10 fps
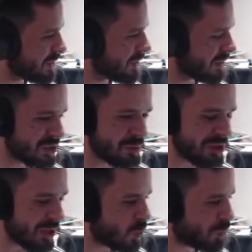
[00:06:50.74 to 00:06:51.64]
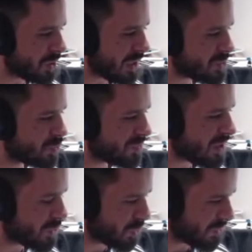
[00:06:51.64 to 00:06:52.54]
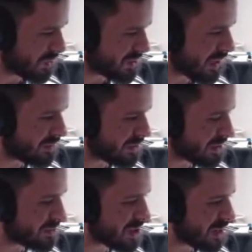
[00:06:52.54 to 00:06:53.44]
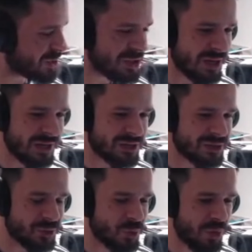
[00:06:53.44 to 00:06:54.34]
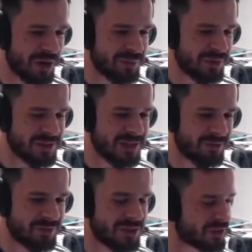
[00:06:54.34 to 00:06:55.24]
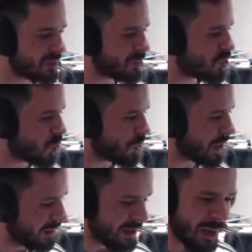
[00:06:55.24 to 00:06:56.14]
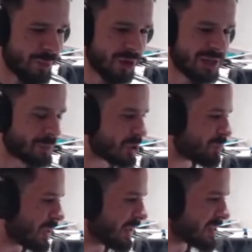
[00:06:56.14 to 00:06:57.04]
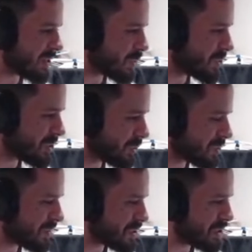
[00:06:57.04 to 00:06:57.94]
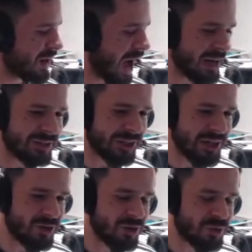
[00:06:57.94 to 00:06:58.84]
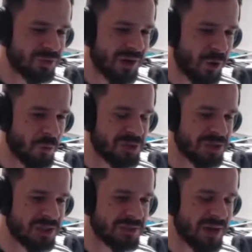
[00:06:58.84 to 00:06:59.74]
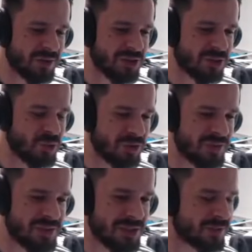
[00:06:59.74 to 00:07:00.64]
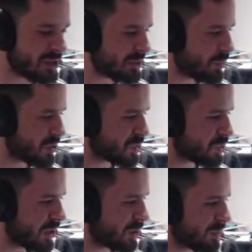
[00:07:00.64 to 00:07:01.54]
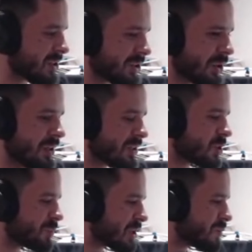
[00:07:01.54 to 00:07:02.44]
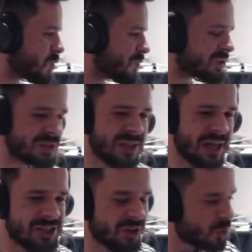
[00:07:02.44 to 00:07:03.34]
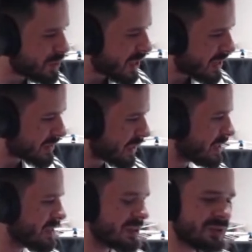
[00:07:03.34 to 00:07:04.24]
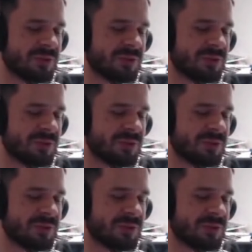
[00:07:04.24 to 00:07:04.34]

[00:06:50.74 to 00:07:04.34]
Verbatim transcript: żeby taką pokazówkę odstawić, jakim trzeba być złym, zawistnym ja mogę nie przepadać za rodziną zwierzyńską, ale takiego k... obrzydliwego sku się po prostu nie robi. I to, co by nie mówić, to no starsza kobieta, no,